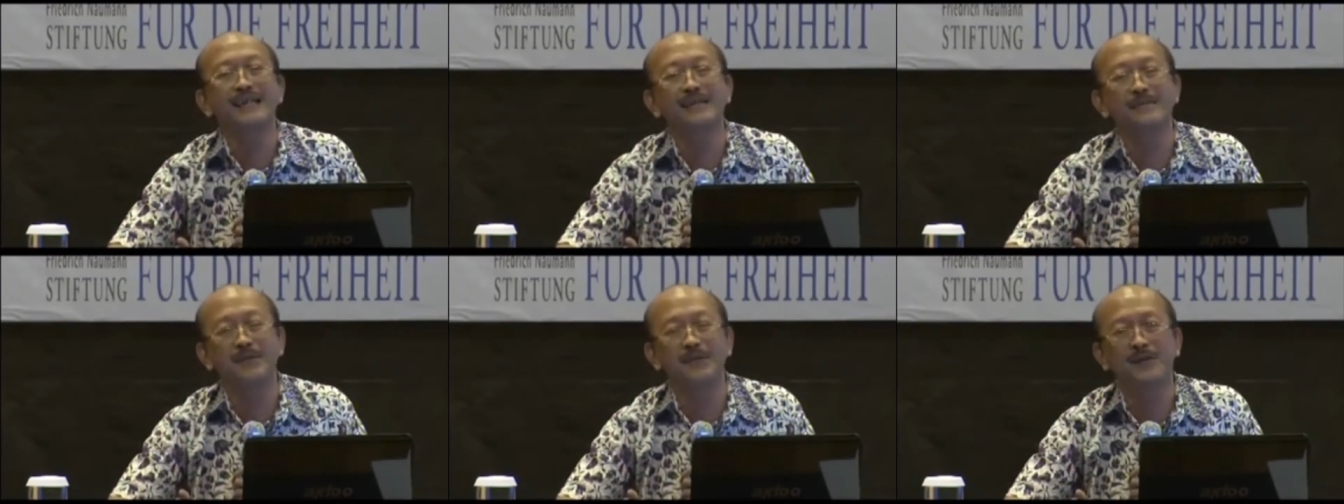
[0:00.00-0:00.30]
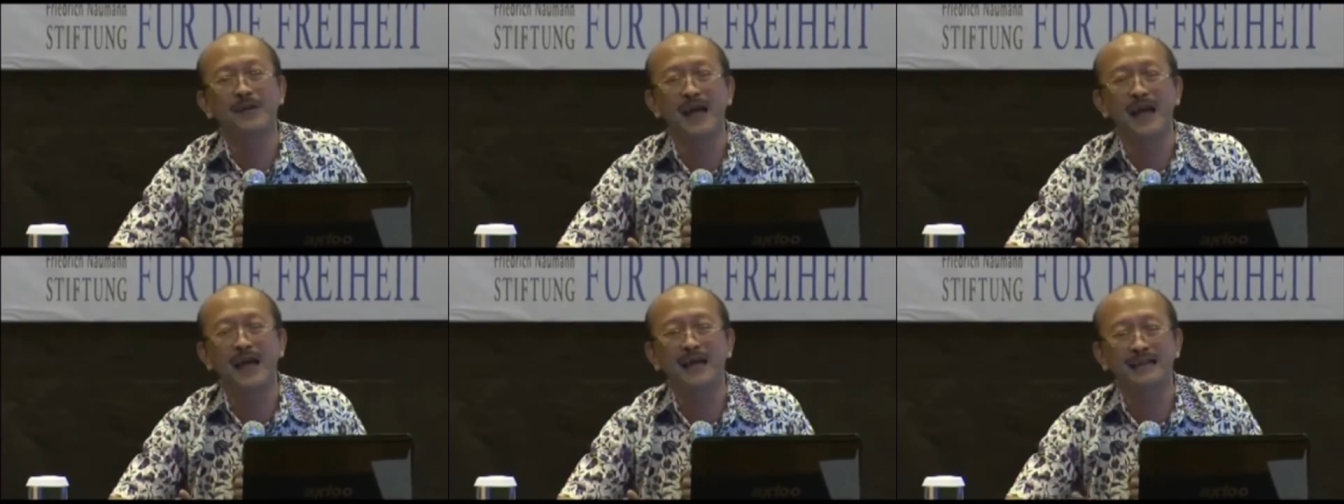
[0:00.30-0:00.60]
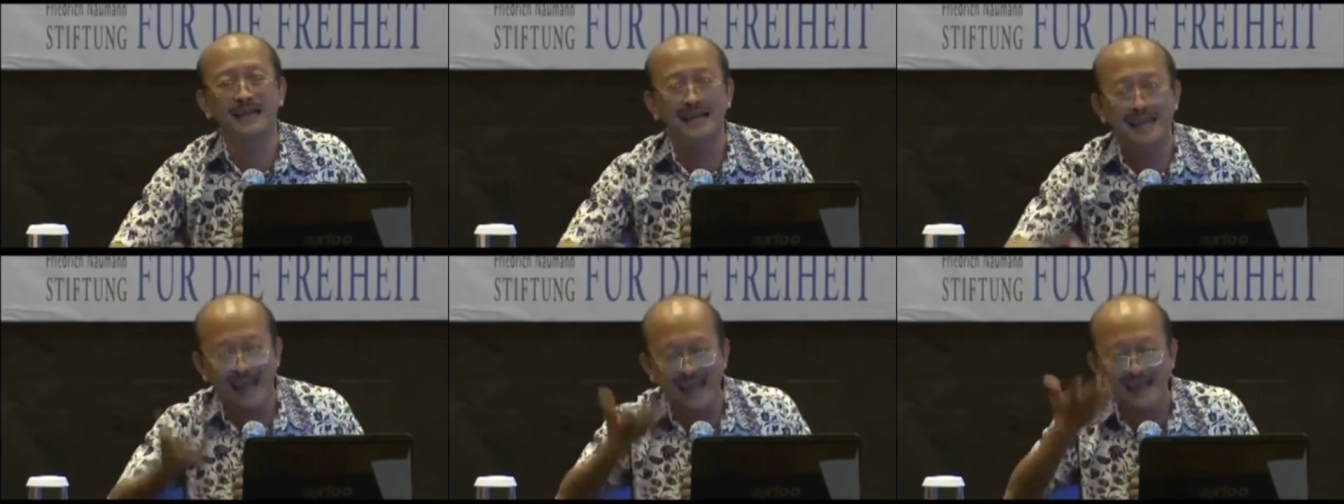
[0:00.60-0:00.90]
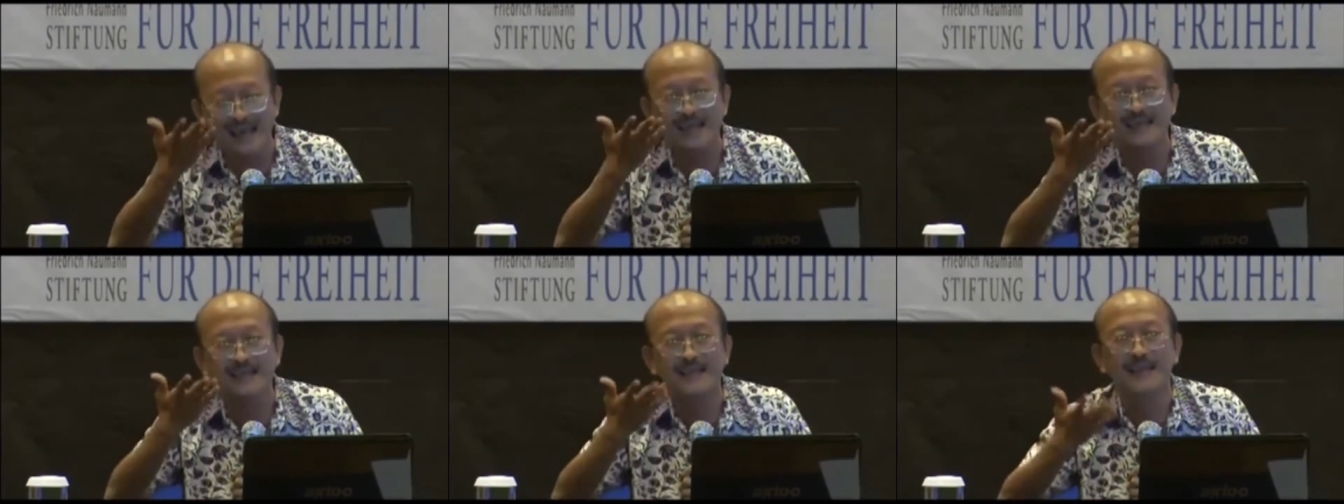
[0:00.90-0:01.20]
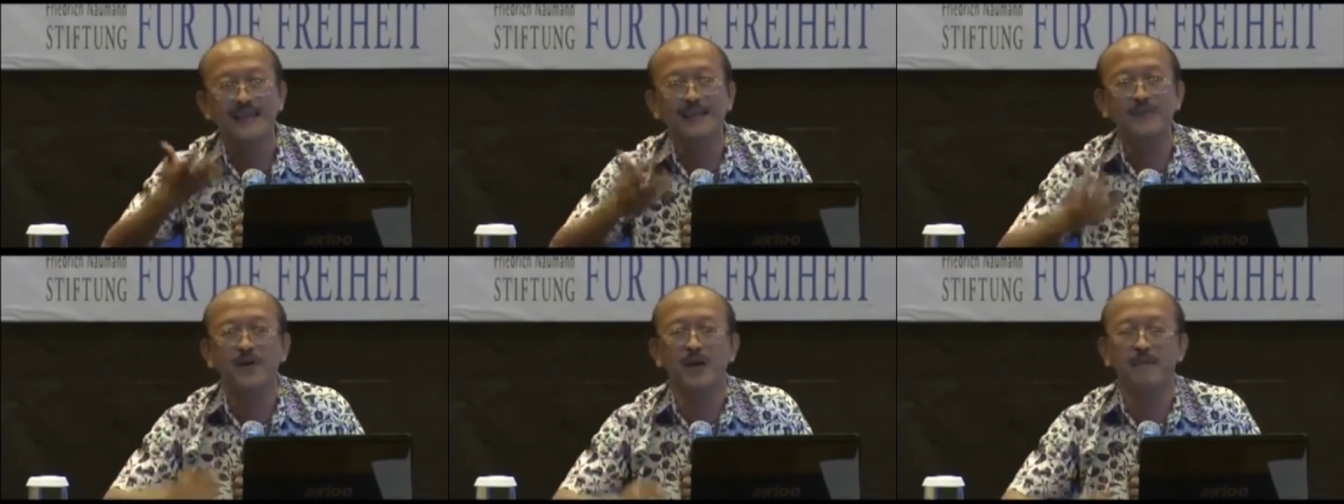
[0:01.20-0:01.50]
sebetulnya. Dinaikkan
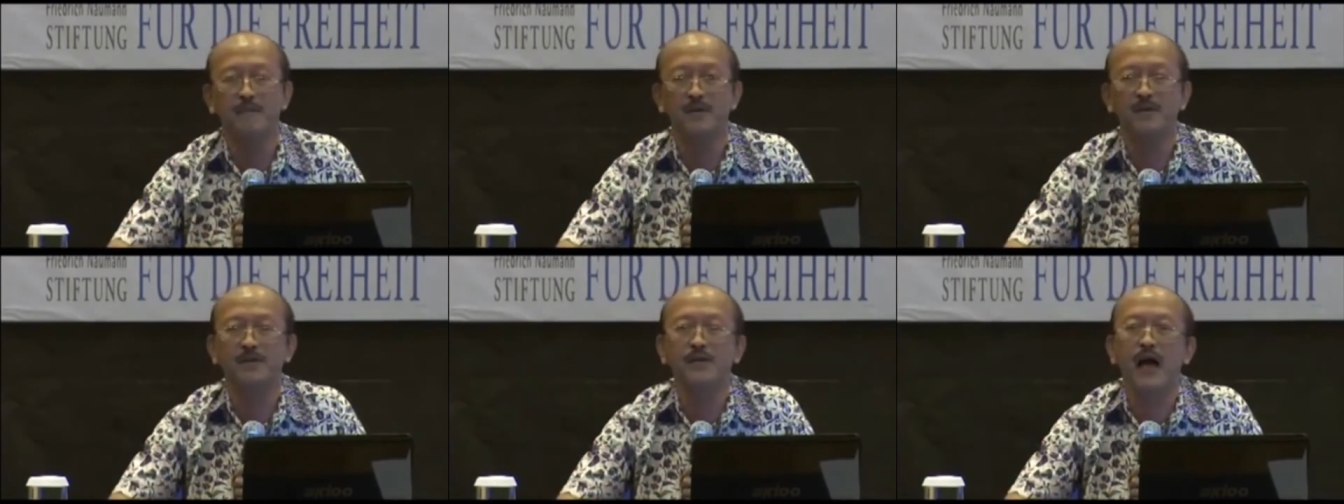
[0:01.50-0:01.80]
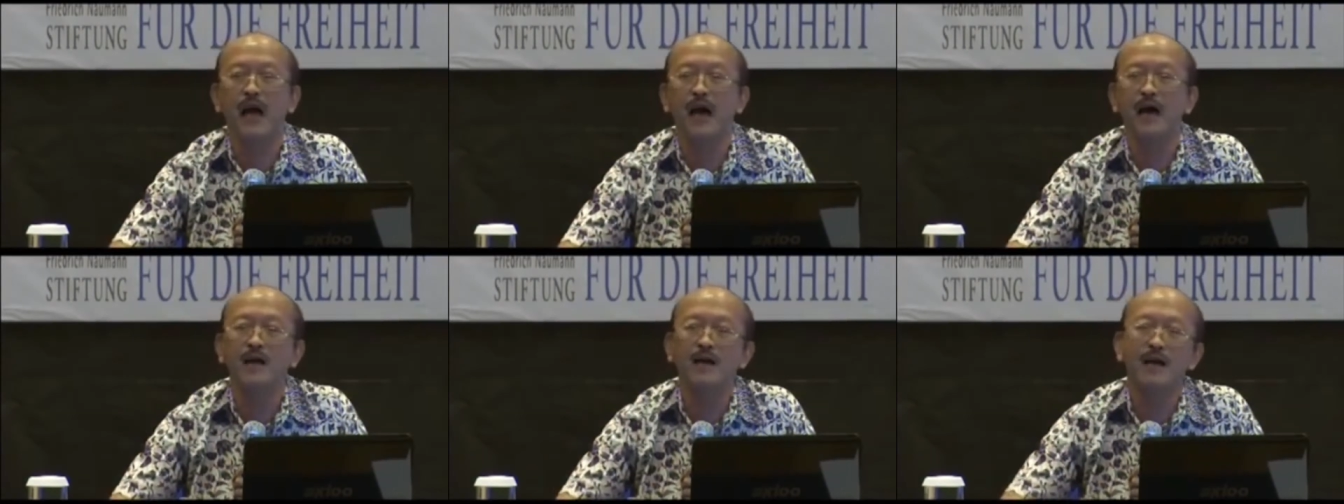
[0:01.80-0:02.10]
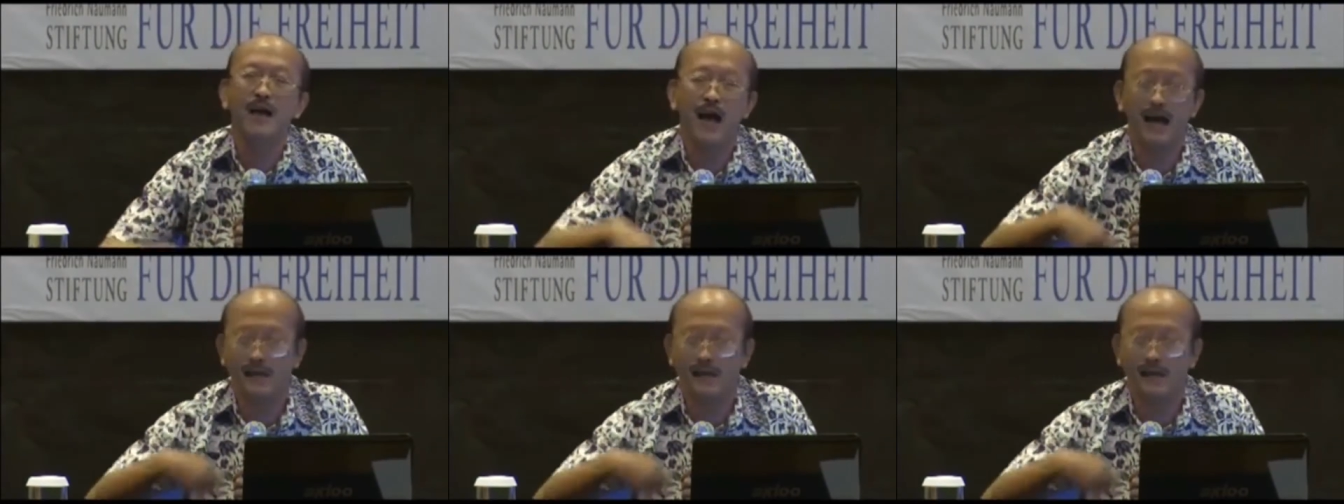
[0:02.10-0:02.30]
sedikit juga bisa.